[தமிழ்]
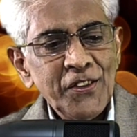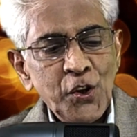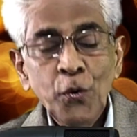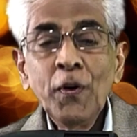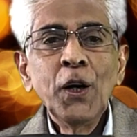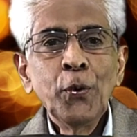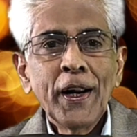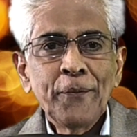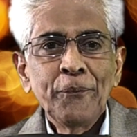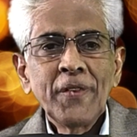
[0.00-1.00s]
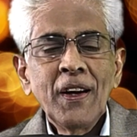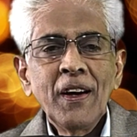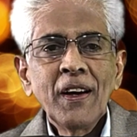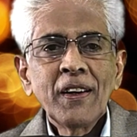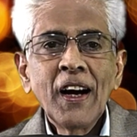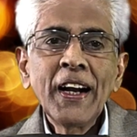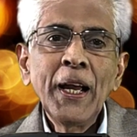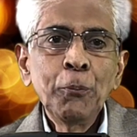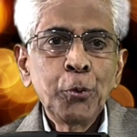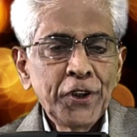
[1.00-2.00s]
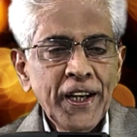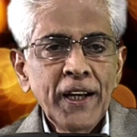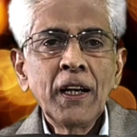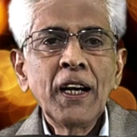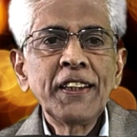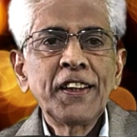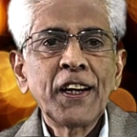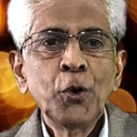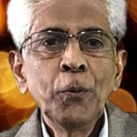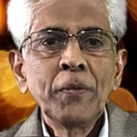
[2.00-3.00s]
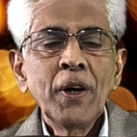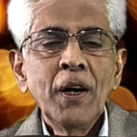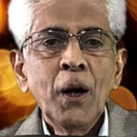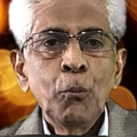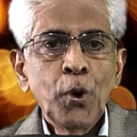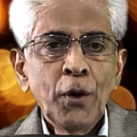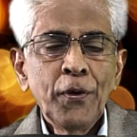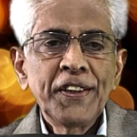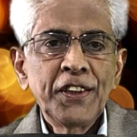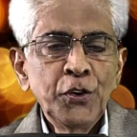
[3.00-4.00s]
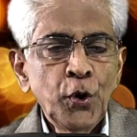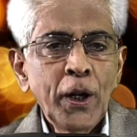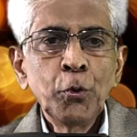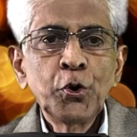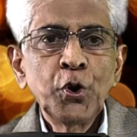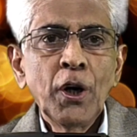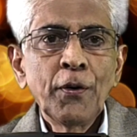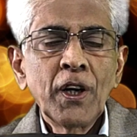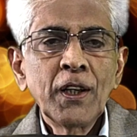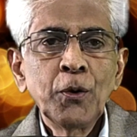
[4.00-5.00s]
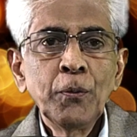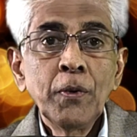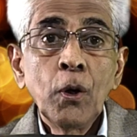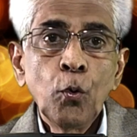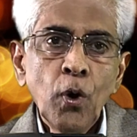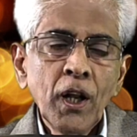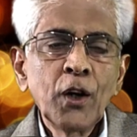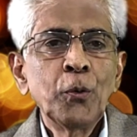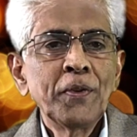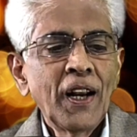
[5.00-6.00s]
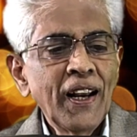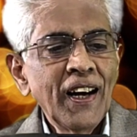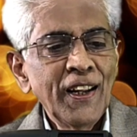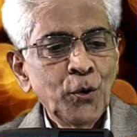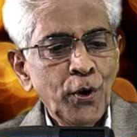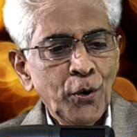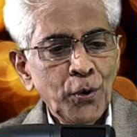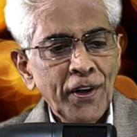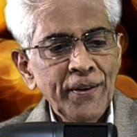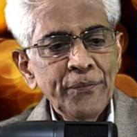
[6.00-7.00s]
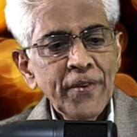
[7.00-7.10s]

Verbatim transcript: திருவள்ளுவர் கங்கை புத்தக நிலையத்திற்கும் புலவர் செந்துரை முத்து அவர்களுக்கும் உங்களுக்கும் நன்றிகளை கூறிக்கொண்டு